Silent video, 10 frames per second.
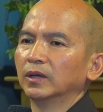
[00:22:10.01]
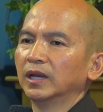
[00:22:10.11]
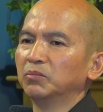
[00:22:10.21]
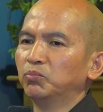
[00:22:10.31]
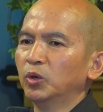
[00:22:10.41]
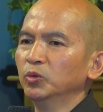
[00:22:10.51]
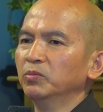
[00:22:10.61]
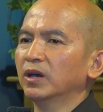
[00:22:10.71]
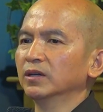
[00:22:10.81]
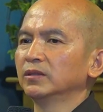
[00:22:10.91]
làm mẫu
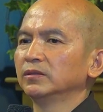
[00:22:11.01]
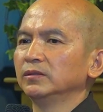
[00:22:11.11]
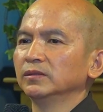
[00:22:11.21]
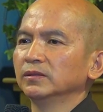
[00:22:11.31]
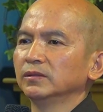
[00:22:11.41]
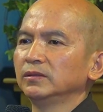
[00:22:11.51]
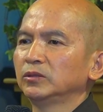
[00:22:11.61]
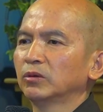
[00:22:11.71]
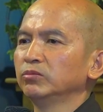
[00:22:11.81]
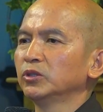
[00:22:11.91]
mực
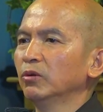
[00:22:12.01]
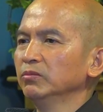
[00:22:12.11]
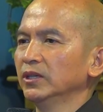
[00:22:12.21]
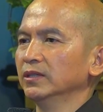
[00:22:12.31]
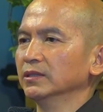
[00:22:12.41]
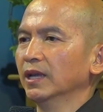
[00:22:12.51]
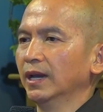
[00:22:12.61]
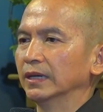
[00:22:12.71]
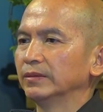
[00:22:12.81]
trong chốn thiền gia.